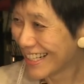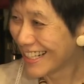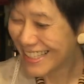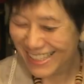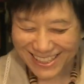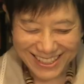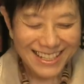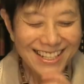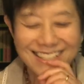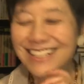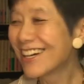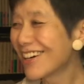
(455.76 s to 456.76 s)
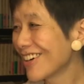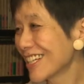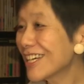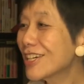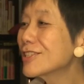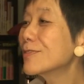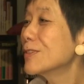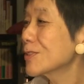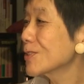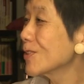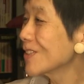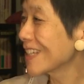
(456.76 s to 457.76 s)
ん。いや私も
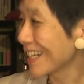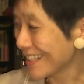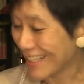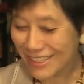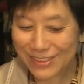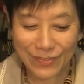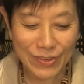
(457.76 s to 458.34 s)
そうなんです。